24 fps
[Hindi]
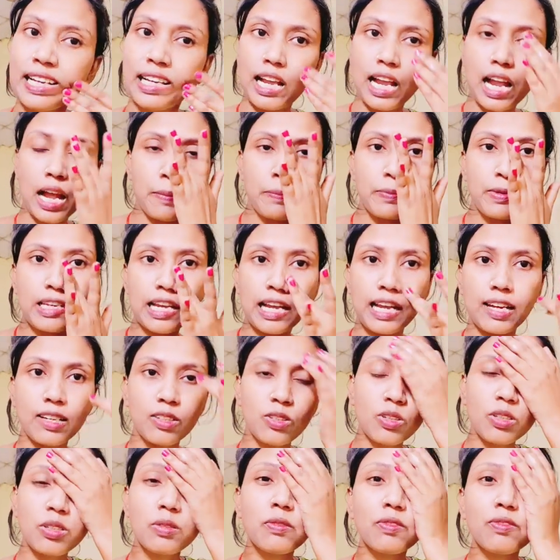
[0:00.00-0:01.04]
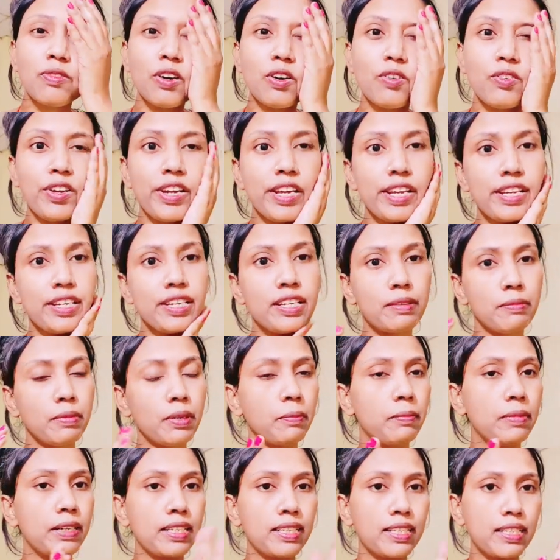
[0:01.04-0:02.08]
आप चाहें तो इसमें फाउंडेशन भी
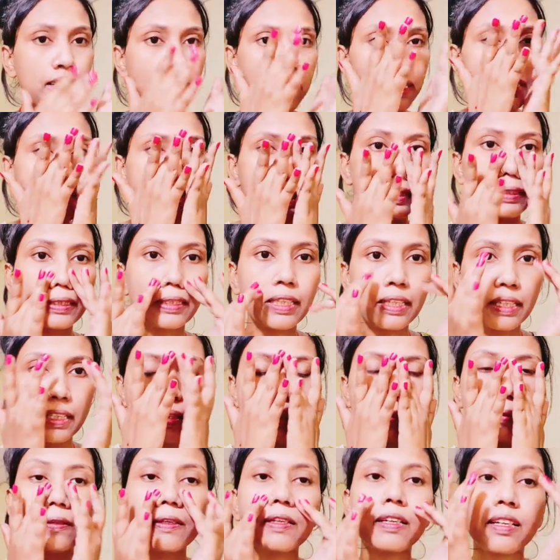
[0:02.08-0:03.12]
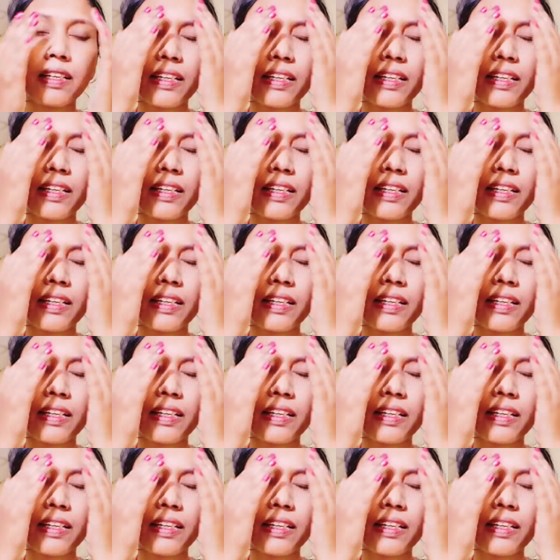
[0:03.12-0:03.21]
मिक्स कर सकते हैं